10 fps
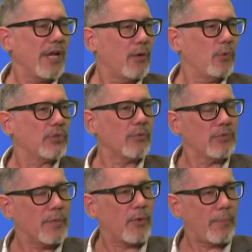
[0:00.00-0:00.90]
le gusta un
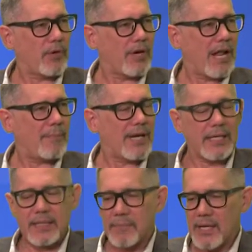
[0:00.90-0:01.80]
tipo de programa
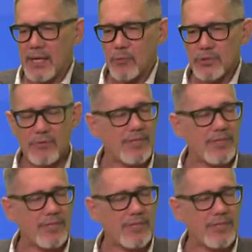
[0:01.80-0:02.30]
que también le gusta